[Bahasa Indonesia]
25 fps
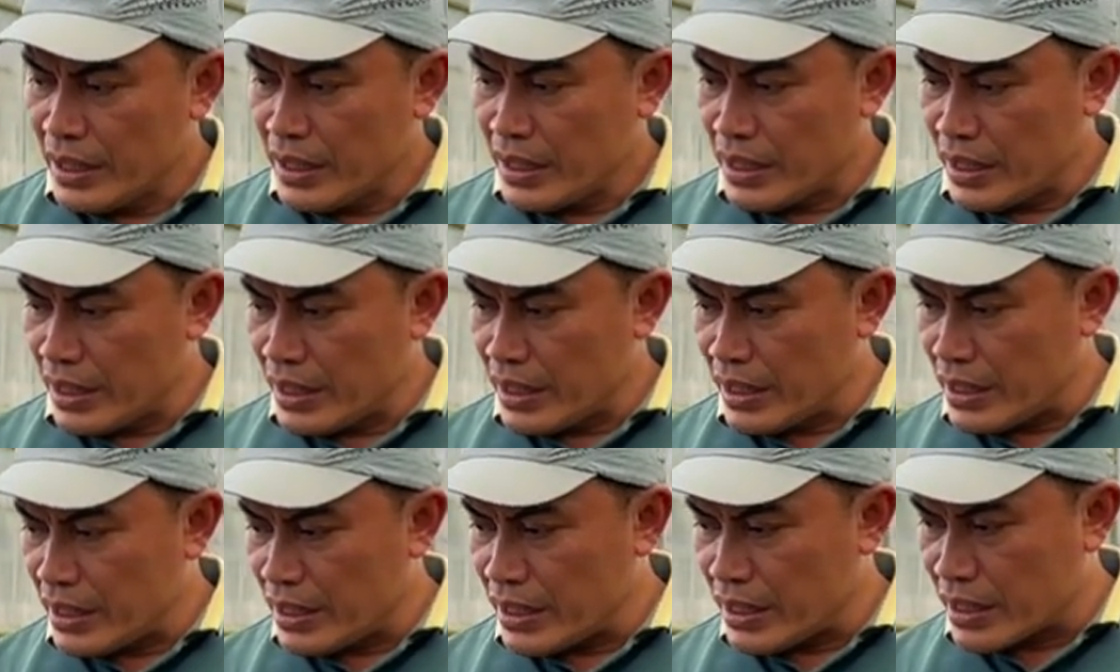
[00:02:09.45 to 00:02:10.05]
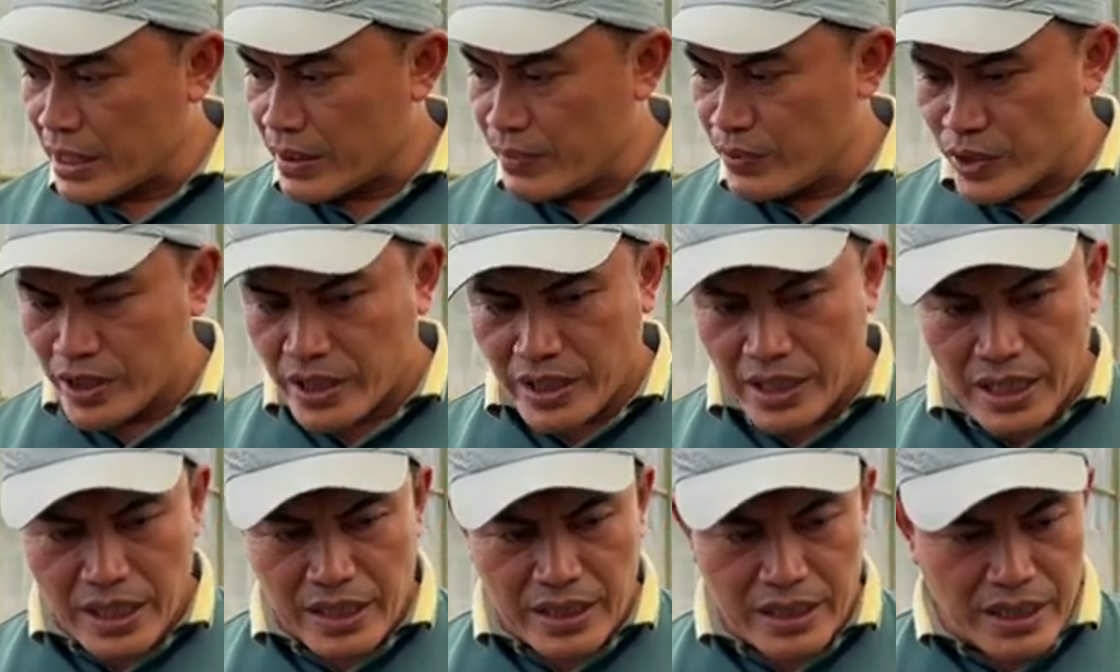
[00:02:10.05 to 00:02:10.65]
E,
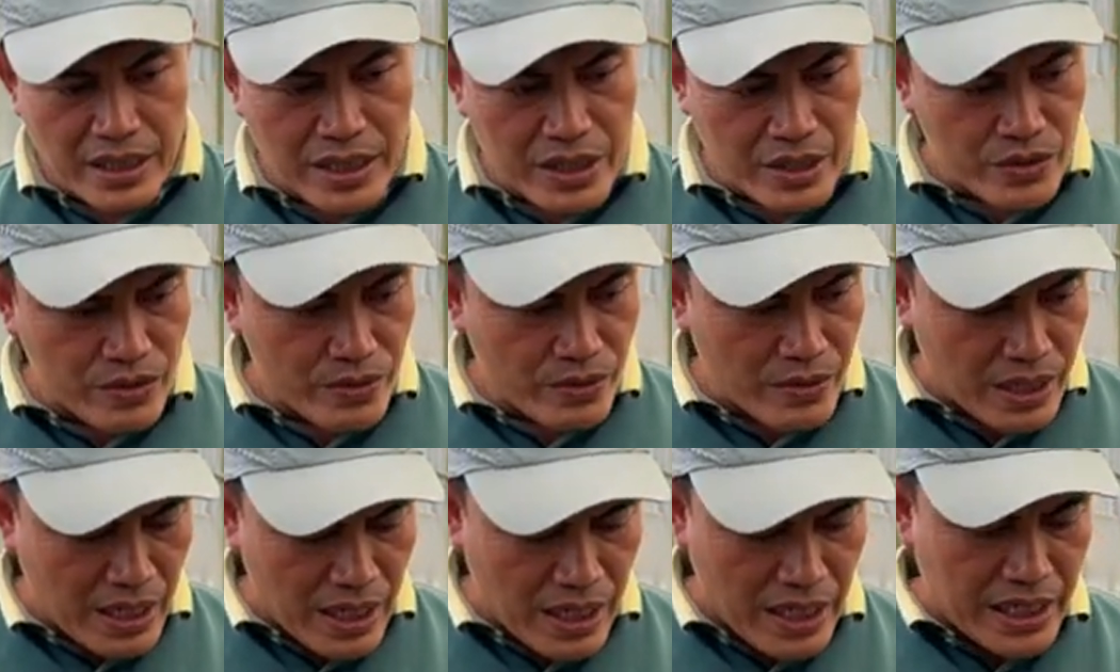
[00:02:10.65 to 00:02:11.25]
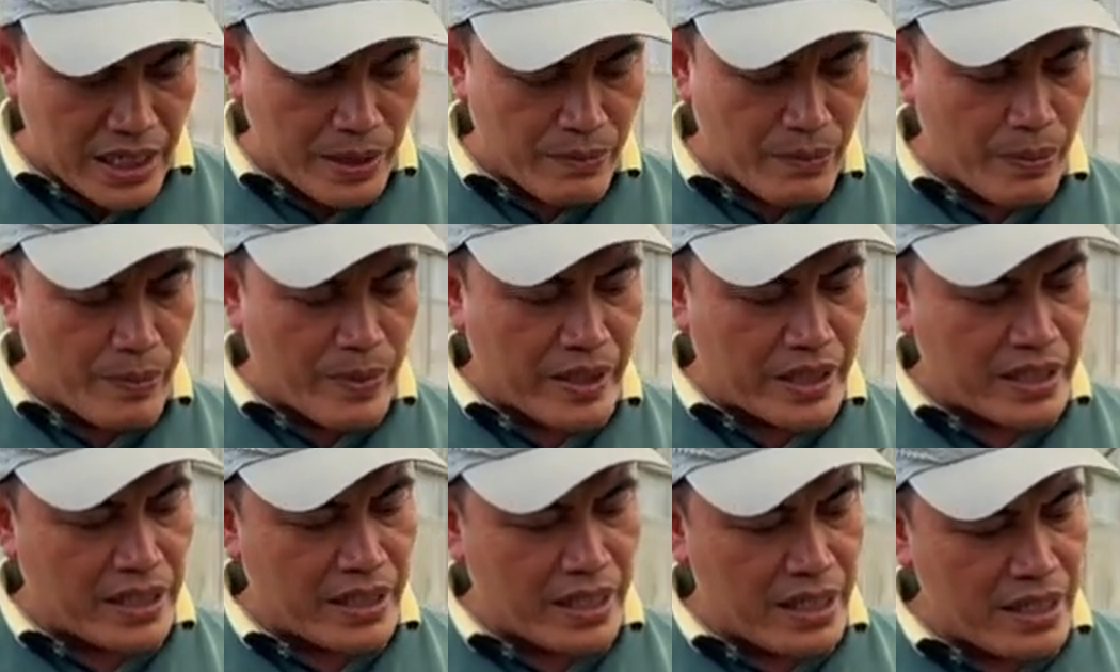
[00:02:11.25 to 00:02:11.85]
kemudian dia juga ini
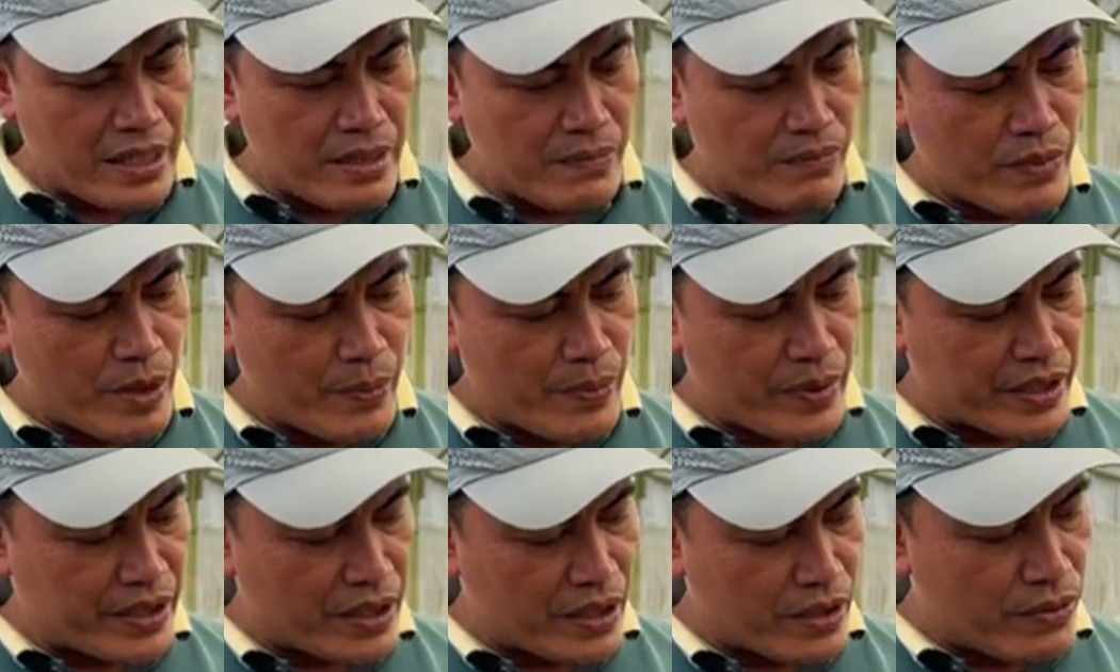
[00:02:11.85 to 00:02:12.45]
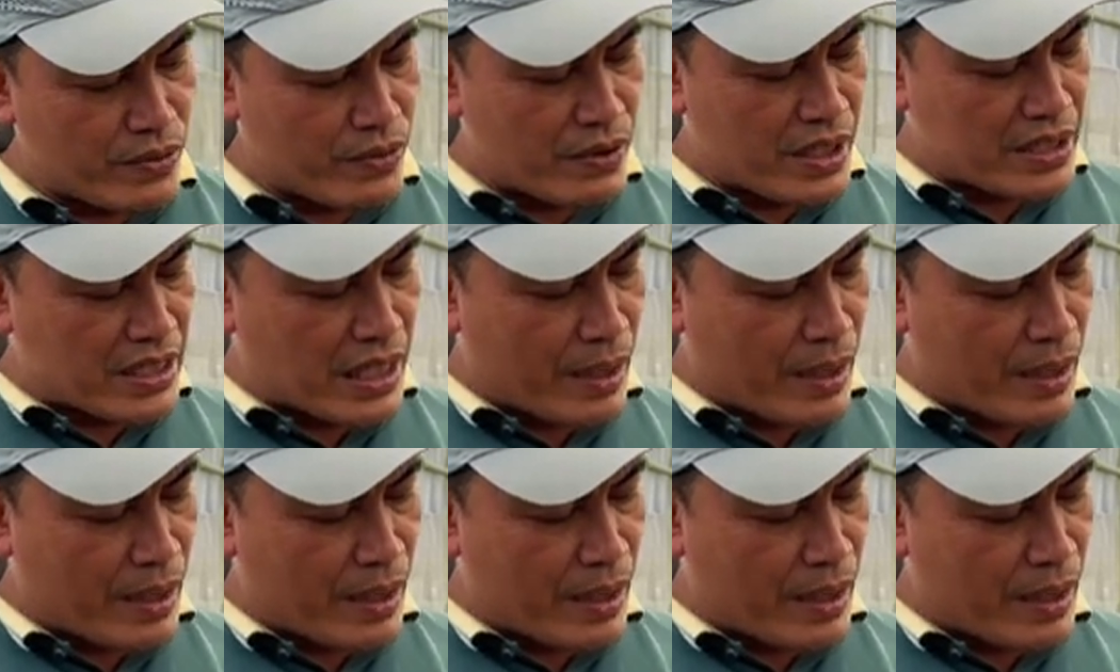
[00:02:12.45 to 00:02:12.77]
bibitnya, bibitnya juga